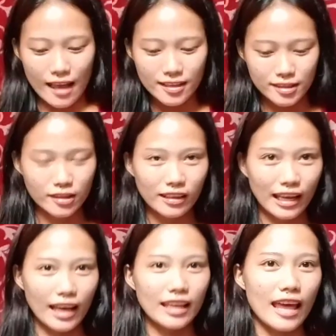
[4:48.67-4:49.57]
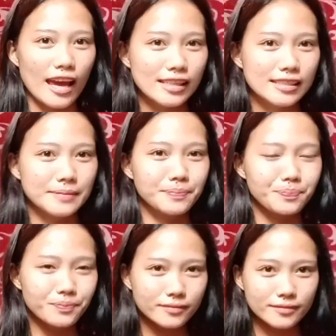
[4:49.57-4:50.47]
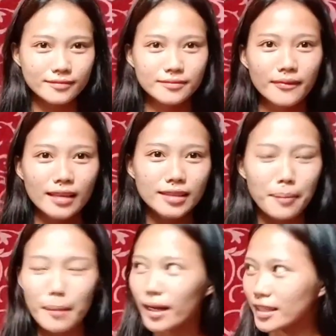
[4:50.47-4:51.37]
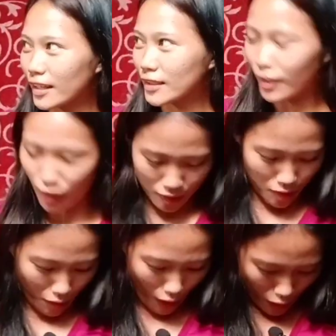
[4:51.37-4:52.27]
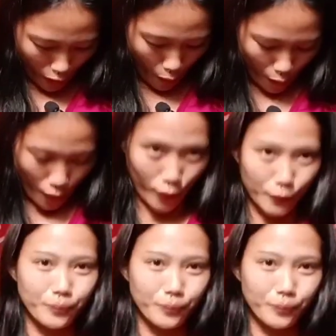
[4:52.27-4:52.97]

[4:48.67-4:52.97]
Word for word: Sir Genex, nababatigit ada nira. Low, low.